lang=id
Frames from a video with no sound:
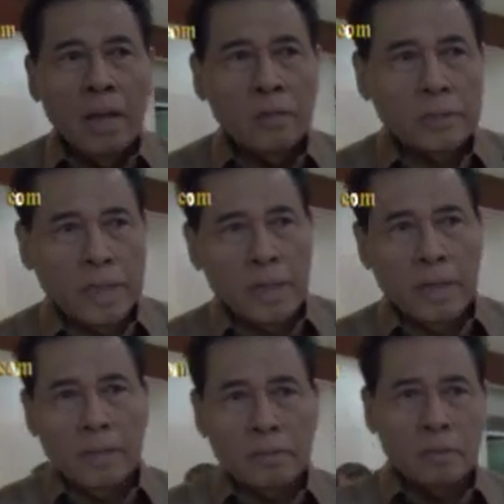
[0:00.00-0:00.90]
Itu saya
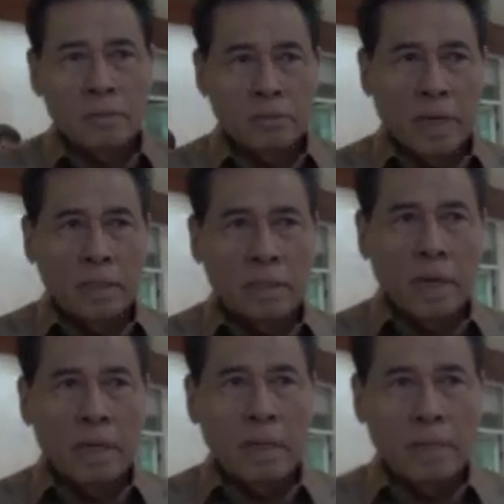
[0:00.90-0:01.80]
kira jalan
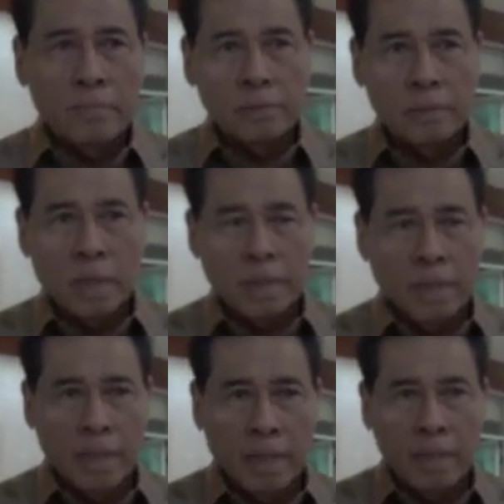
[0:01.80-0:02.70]
tengah yang sangat
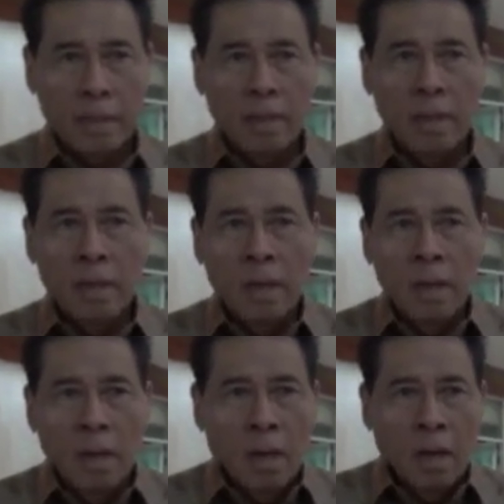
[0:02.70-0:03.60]
enakan.
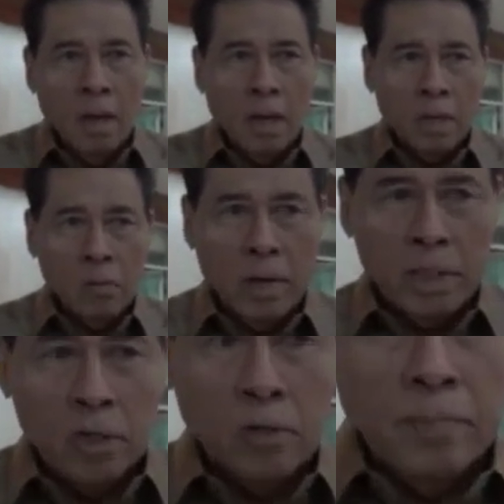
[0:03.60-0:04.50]
Karena
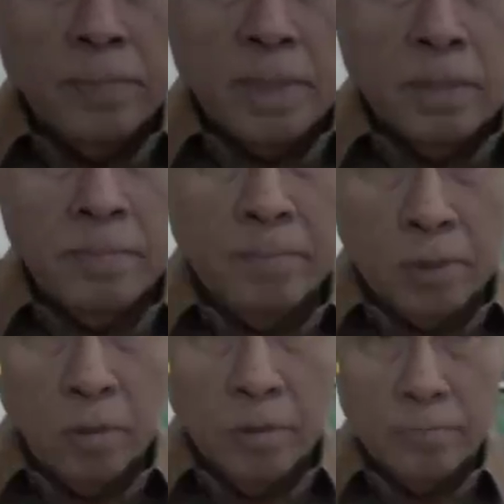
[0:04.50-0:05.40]
gugatan itu kan
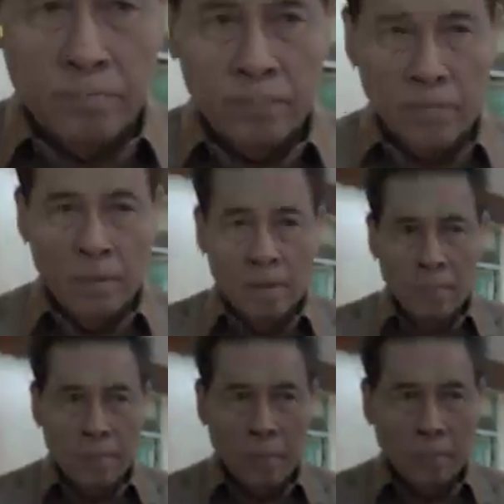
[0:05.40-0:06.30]
betul
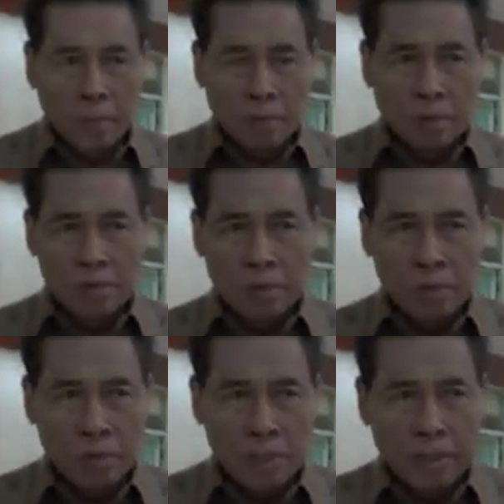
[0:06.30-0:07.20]
bahwa menurut
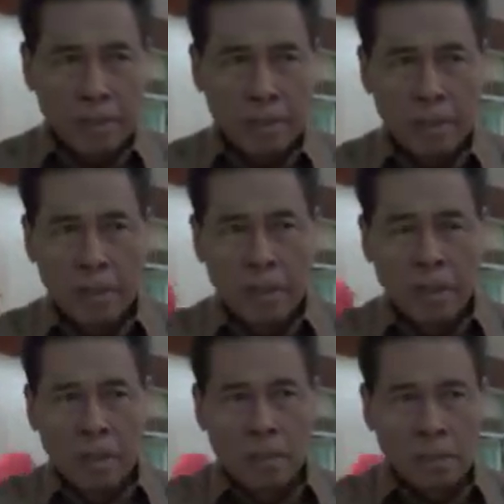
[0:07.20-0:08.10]
konstitusi kan
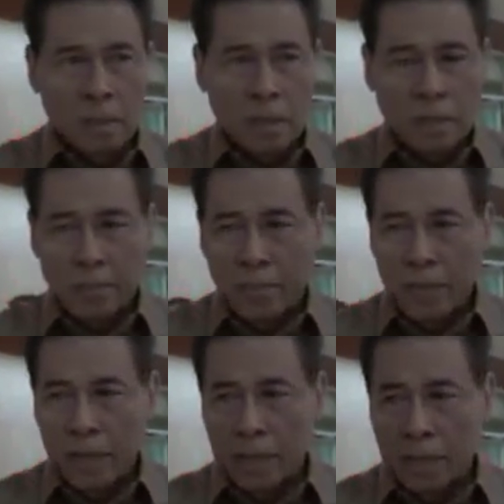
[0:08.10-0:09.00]
tidak ada
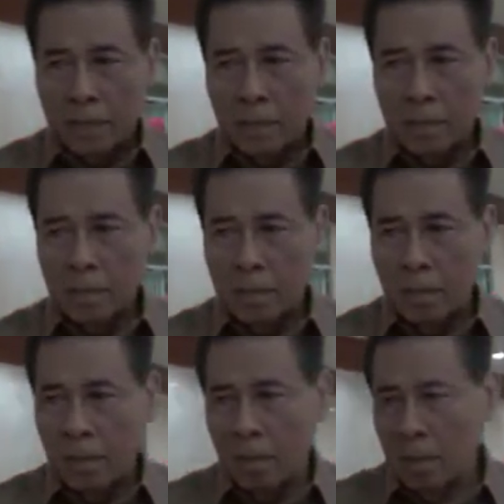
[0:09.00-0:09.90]
pemilihan yang
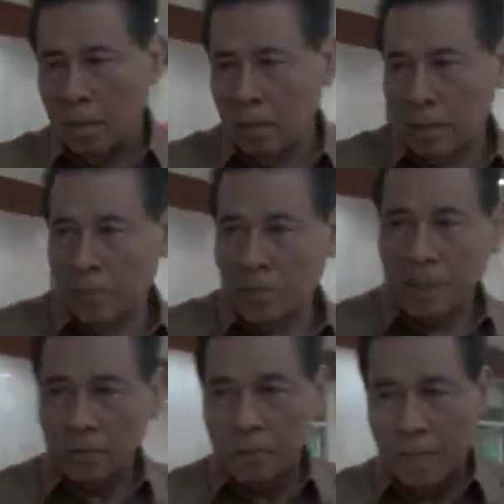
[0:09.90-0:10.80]

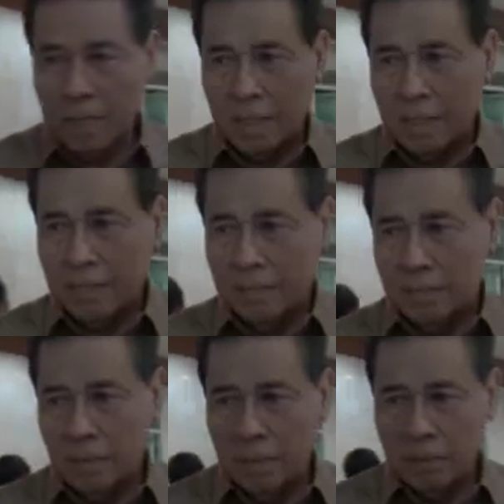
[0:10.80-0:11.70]
terpisah, tidak ada.
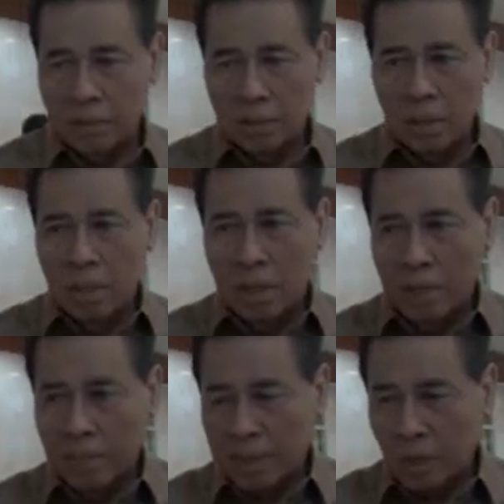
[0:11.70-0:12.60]

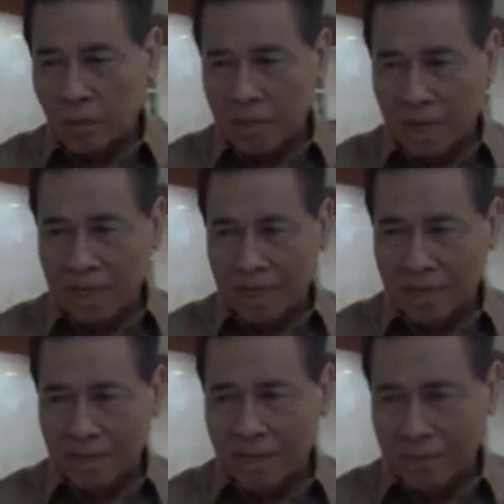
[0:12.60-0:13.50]
Lima tahun sekali,
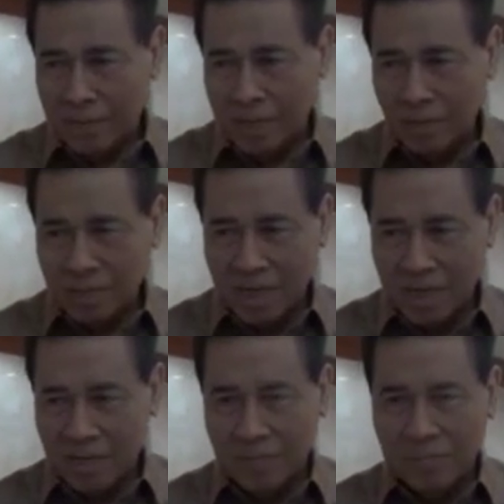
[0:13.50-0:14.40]
ya, lima tahun
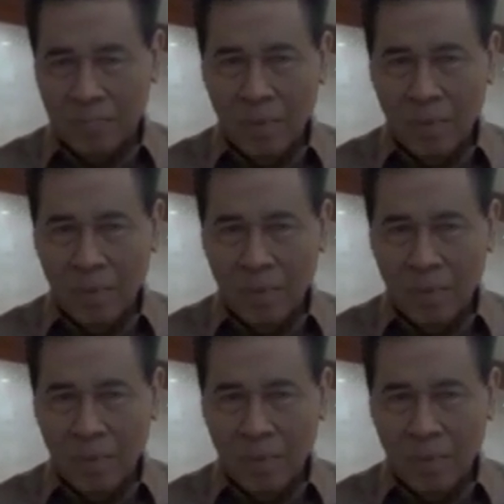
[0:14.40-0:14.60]
sekali itu.